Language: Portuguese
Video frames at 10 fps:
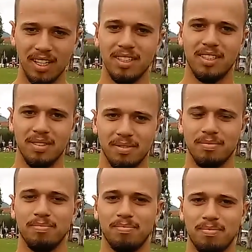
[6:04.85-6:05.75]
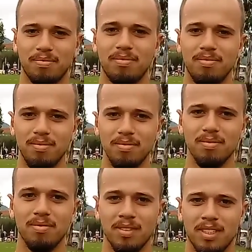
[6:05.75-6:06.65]
inclusive as famílias vêm
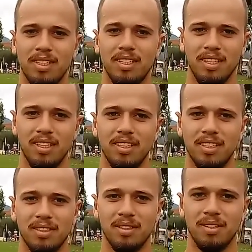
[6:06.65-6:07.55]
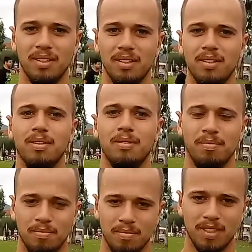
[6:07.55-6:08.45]
assistir não dá briga, não dá
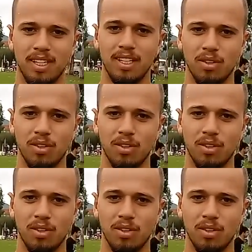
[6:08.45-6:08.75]
confusão, não é isso?